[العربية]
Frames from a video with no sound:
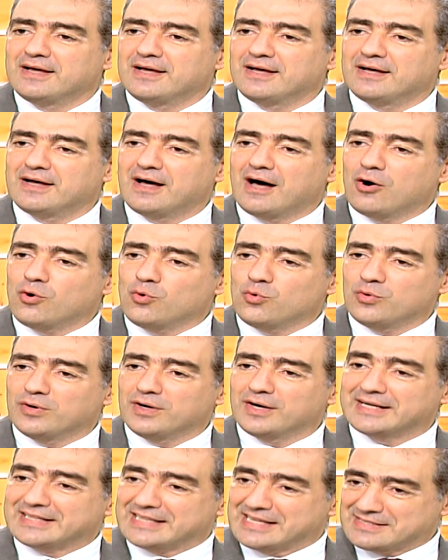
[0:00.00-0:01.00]
او
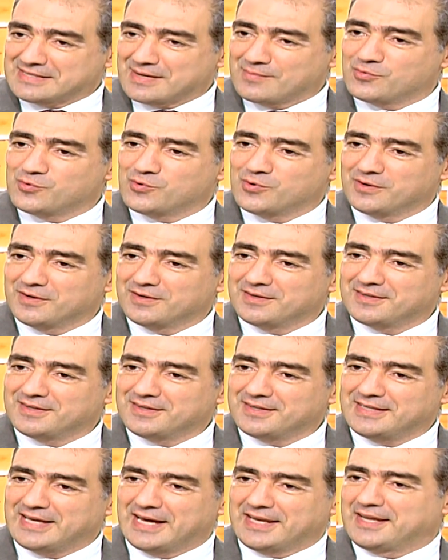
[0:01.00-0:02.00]
اكتسبوا
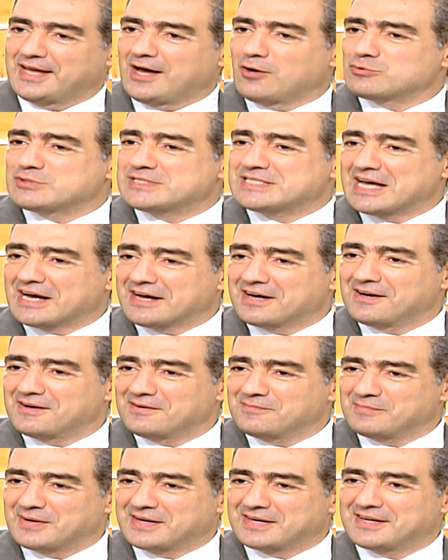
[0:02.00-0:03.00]
يعني او الذكاء
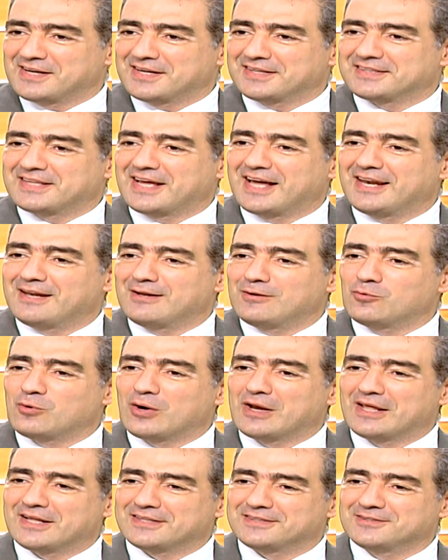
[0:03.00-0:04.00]
مرات
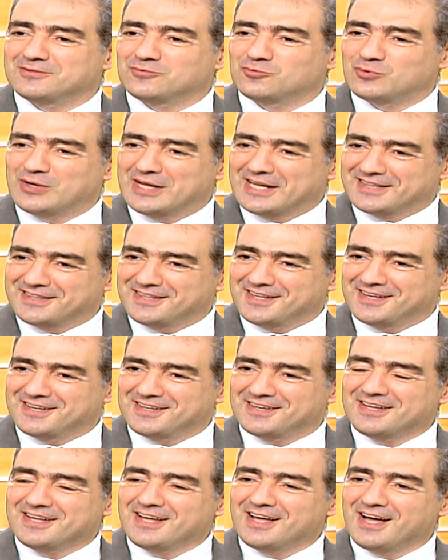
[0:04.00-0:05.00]
هالولد اولادنا